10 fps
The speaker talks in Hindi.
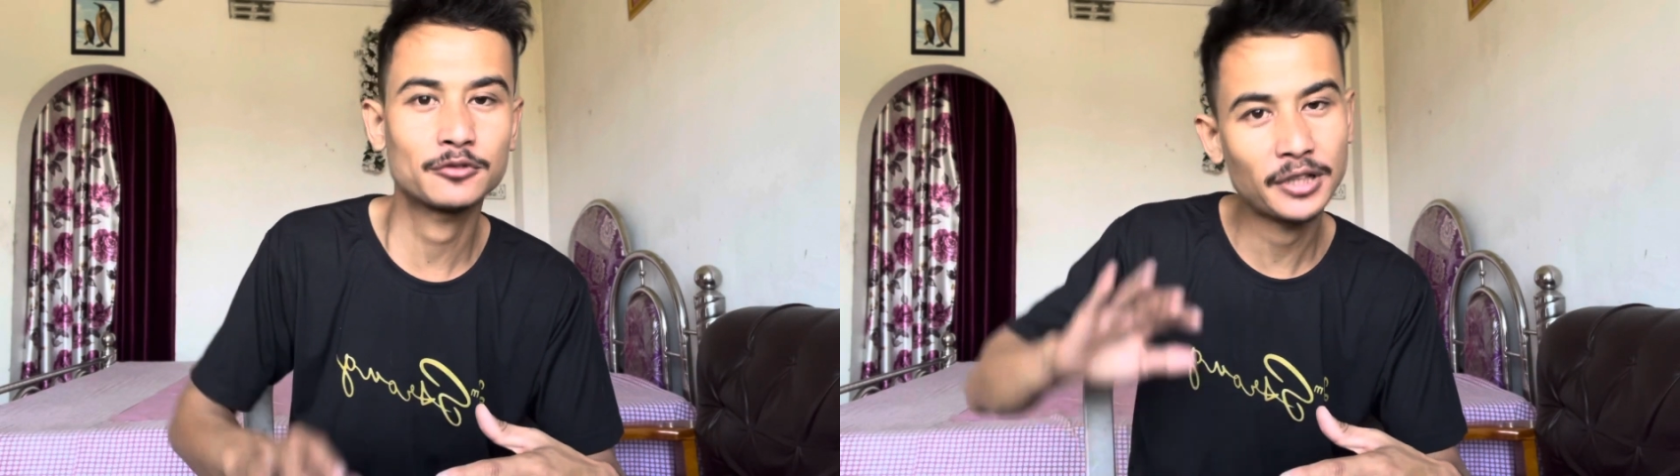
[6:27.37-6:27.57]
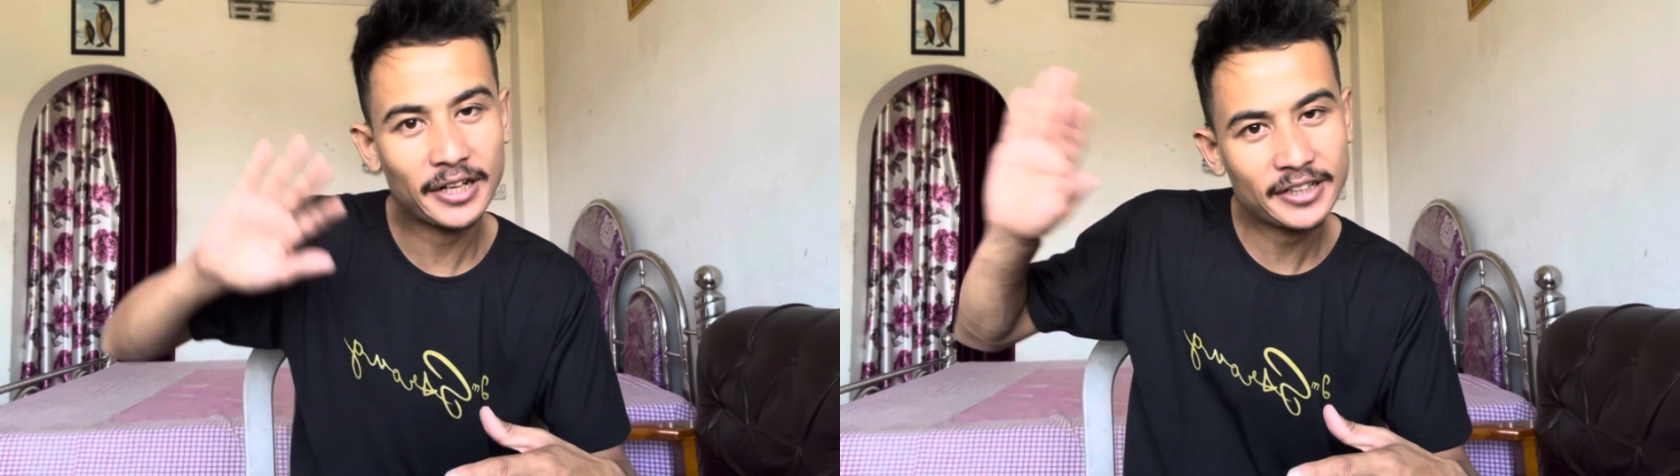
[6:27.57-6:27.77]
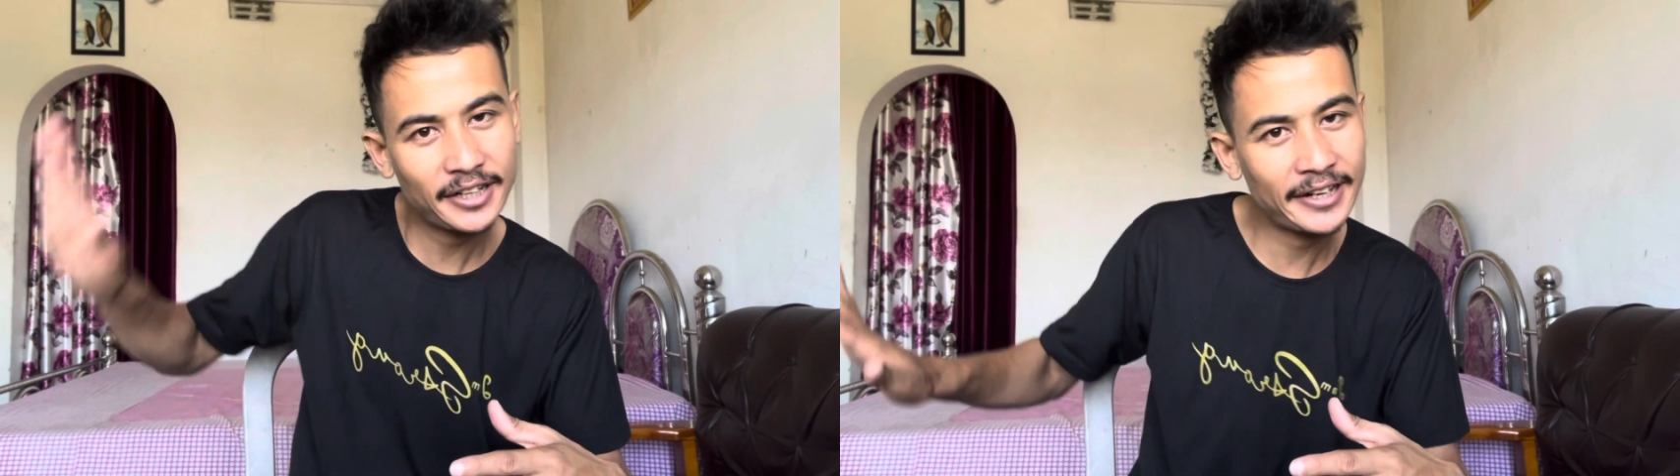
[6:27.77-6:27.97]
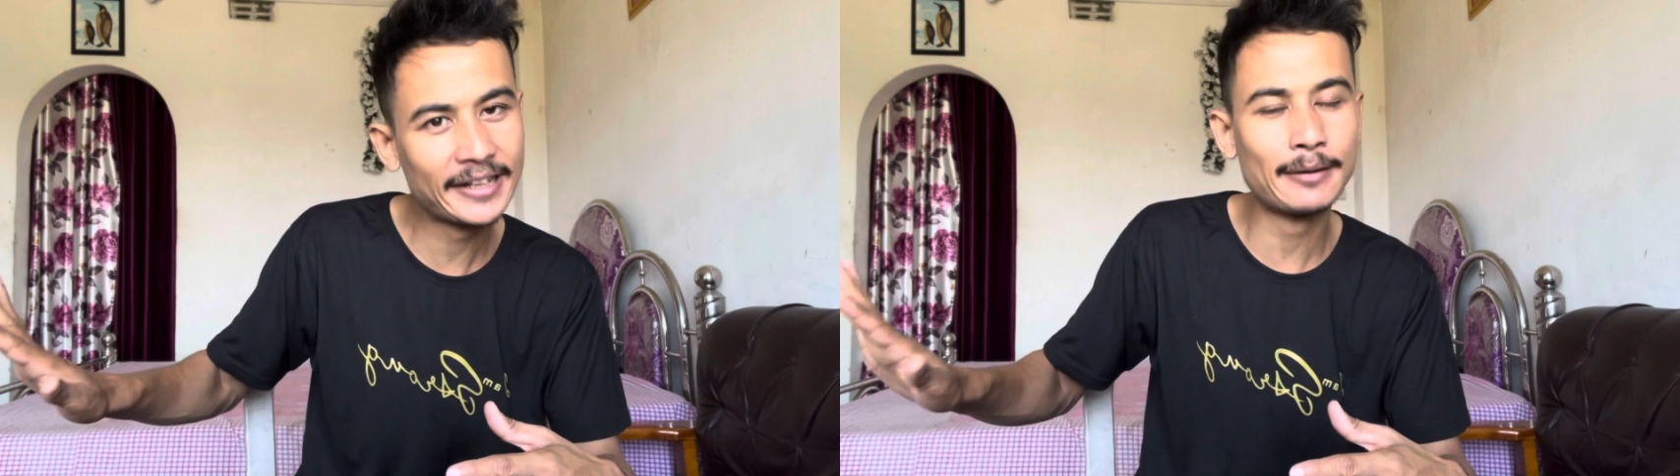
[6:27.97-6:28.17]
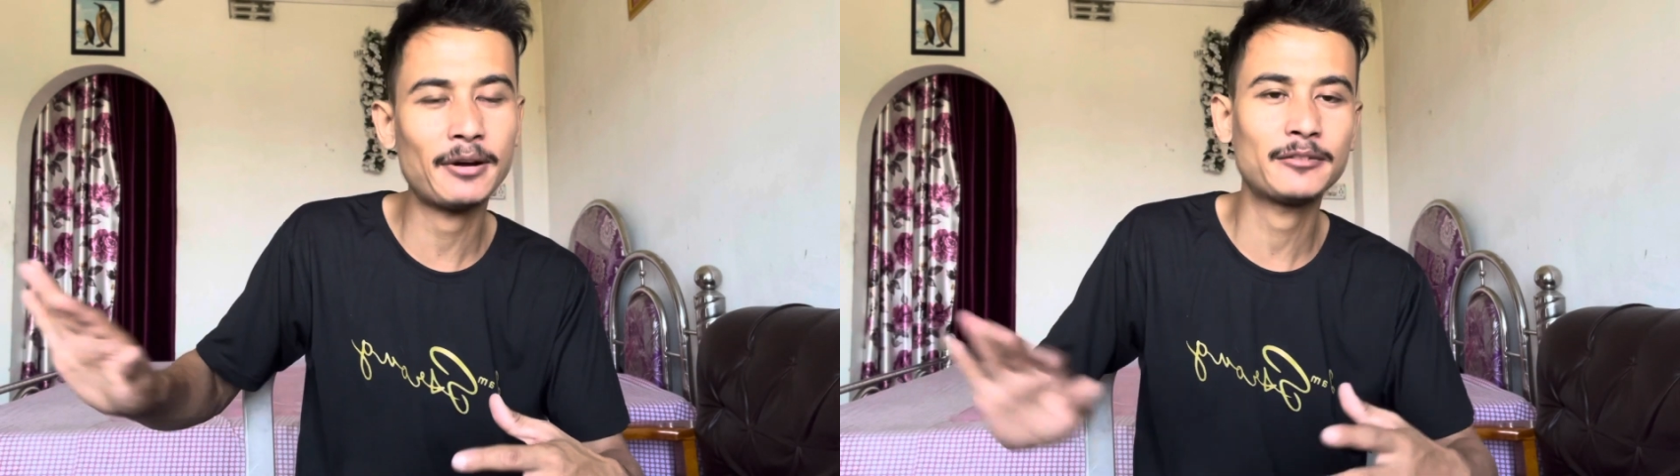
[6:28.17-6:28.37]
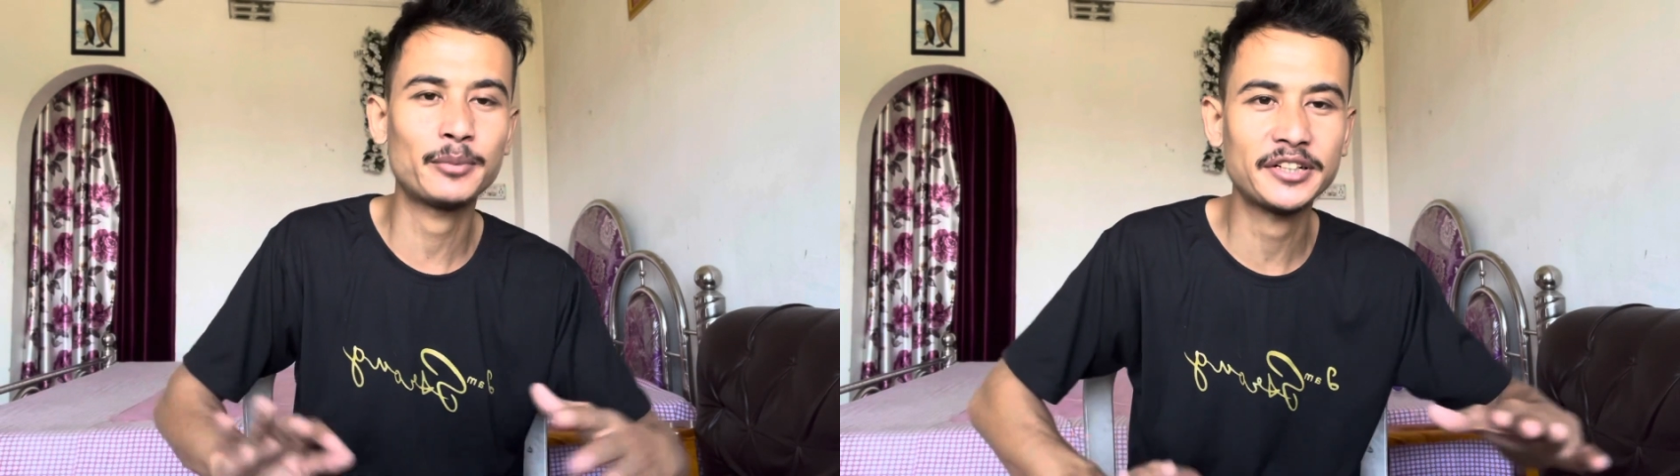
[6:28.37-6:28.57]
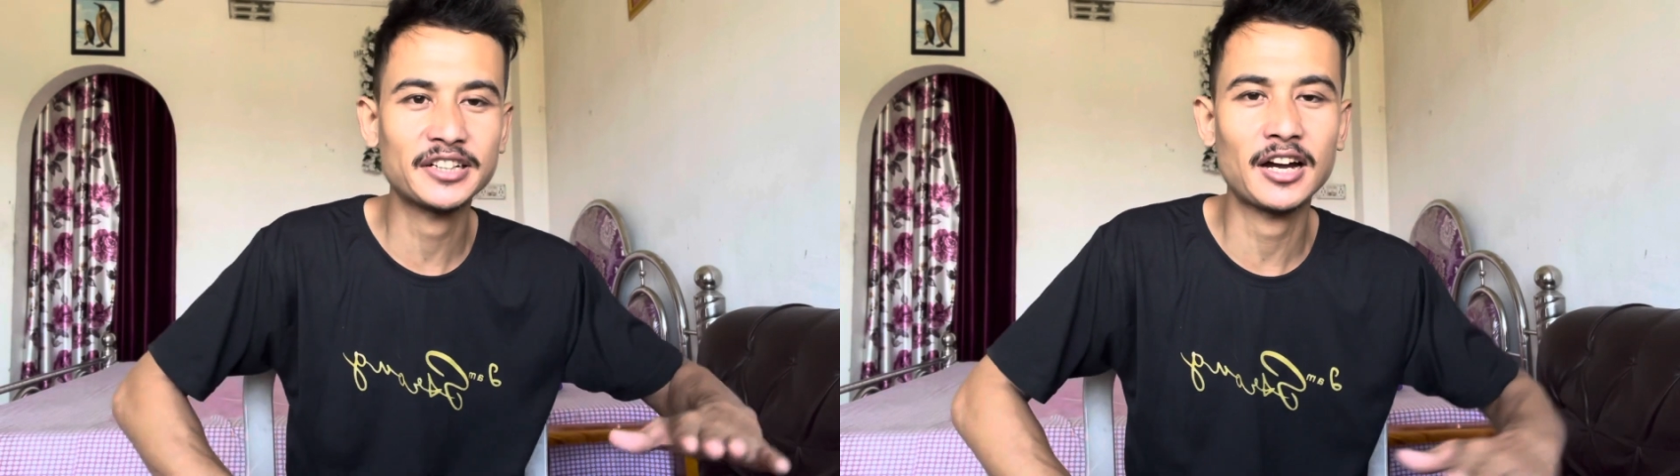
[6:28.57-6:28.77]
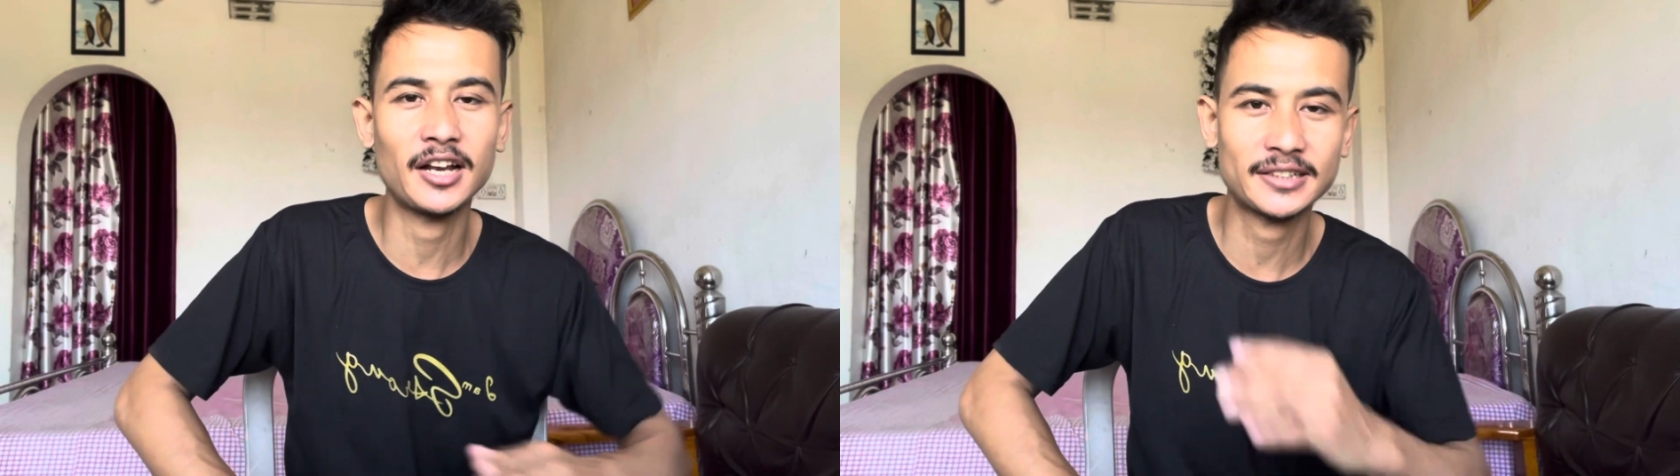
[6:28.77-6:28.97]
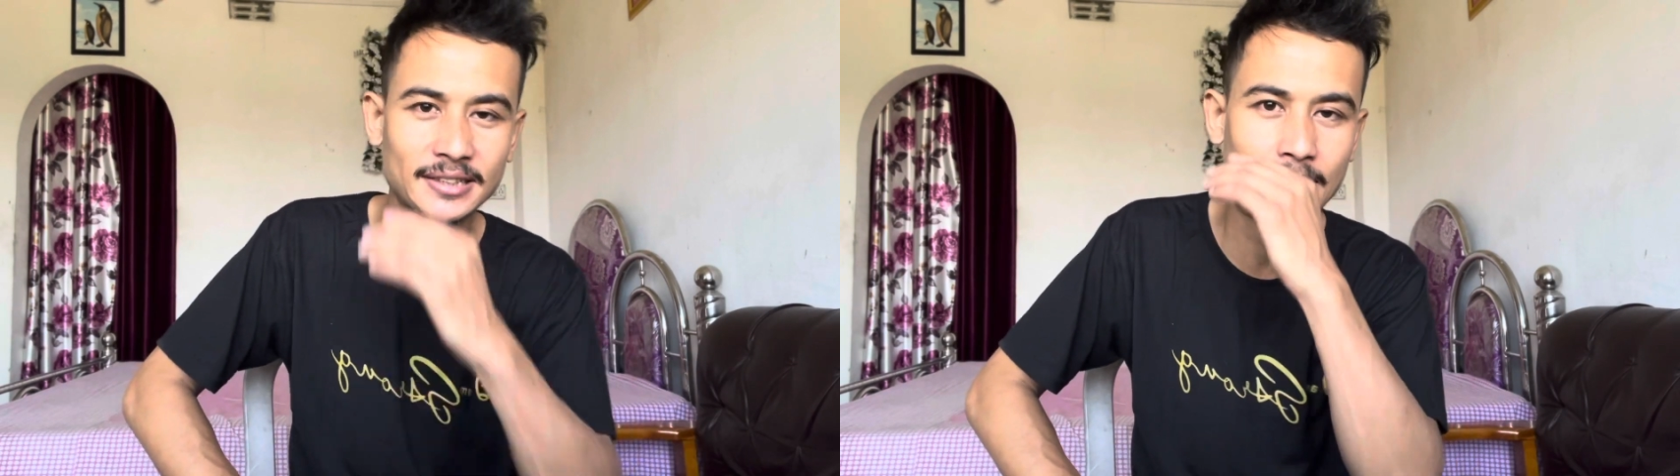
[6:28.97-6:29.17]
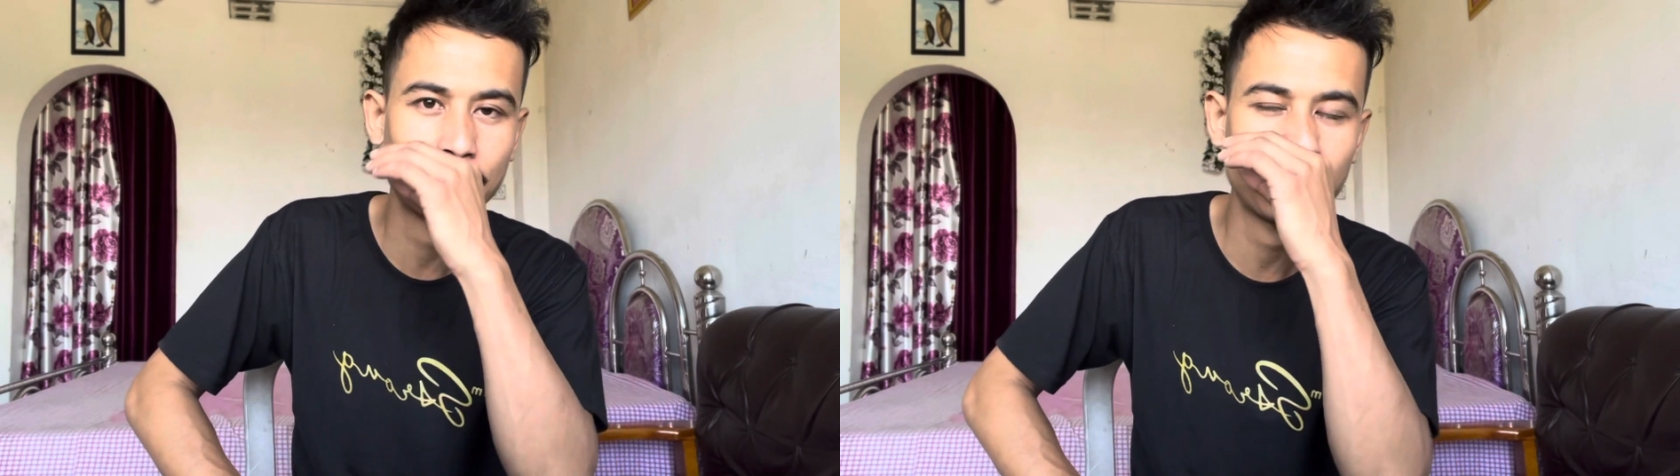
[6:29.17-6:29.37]
खुदाई करने के बाद पटरी का अलग से
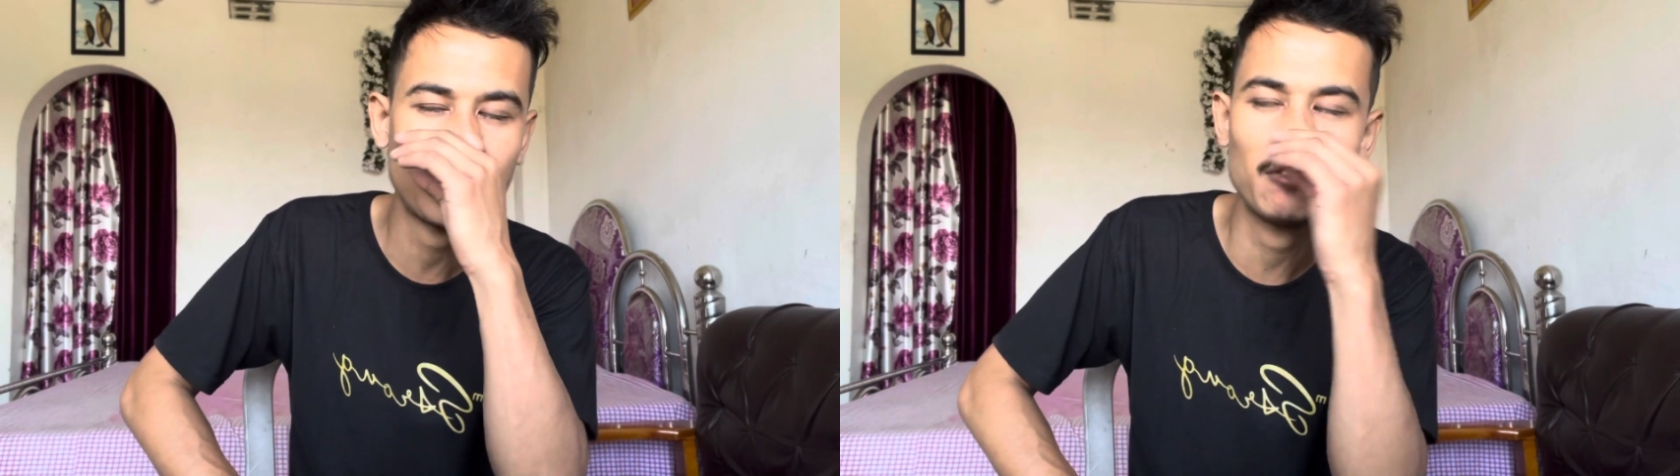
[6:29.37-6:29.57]
काम होगा